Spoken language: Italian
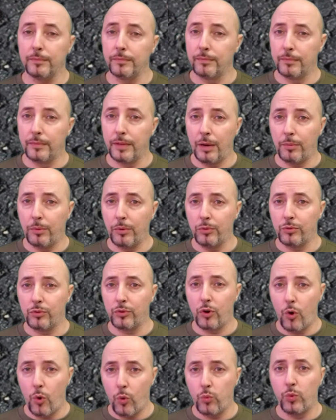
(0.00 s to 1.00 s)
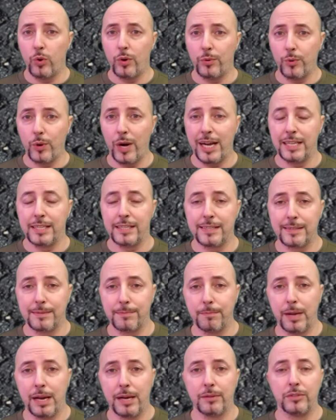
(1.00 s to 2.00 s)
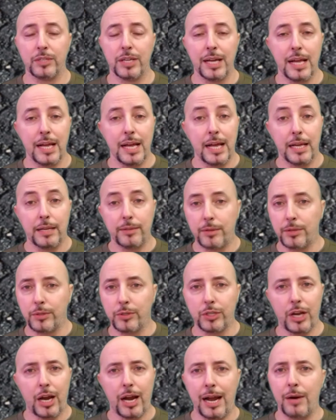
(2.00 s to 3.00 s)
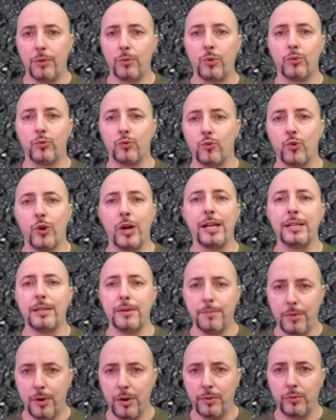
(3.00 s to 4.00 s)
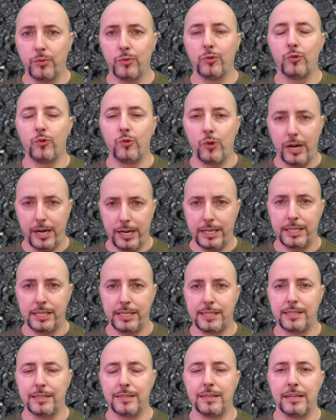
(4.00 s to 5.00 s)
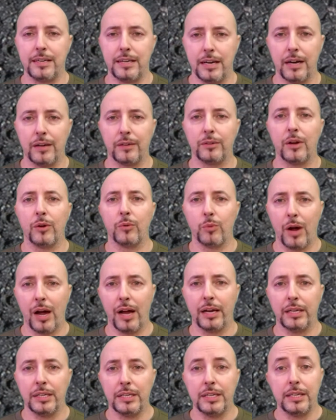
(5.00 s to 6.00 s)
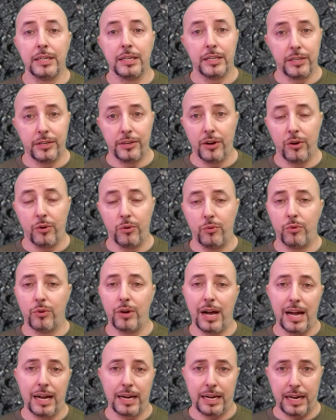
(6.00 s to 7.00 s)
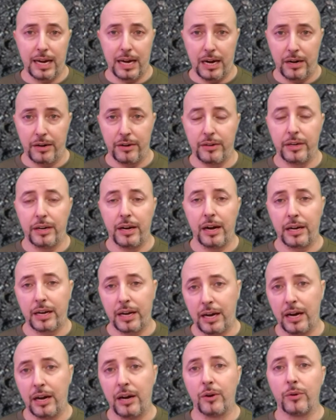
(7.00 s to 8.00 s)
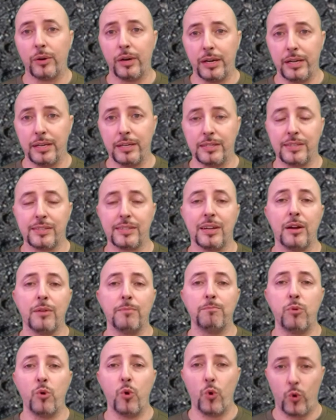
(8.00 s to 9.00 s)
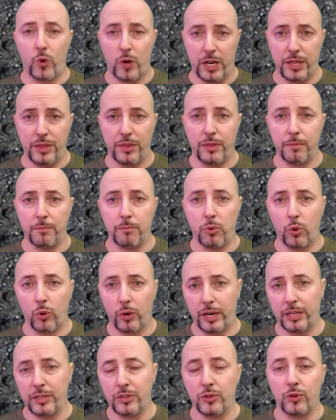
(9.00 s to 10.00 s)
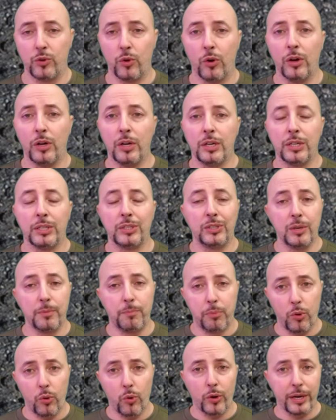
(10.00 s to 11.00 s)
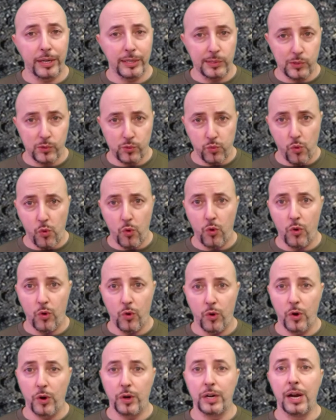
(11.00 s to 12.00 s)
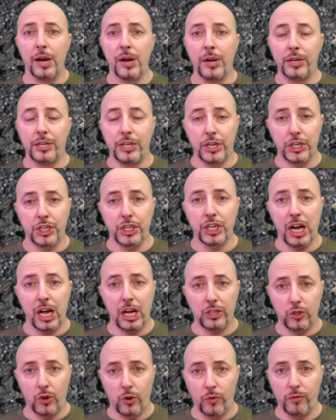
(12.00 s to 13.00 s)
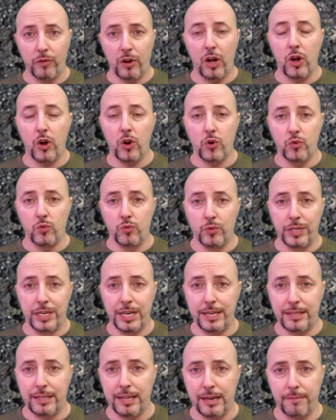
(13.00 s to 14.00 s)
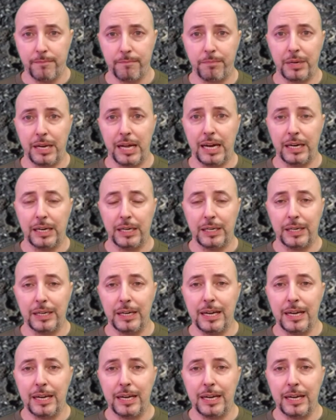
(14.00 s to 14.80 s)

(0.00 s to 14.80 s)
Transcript: Il prezzo è accessibile a tutti, poco meno di 50 euro. Si tratta di un compressore digitale portatile con sensore di pressione, che può essere molto utile per gonfiare le gomme dell'auto e della moto, ma anche delle bici e dei monopattini elettrici.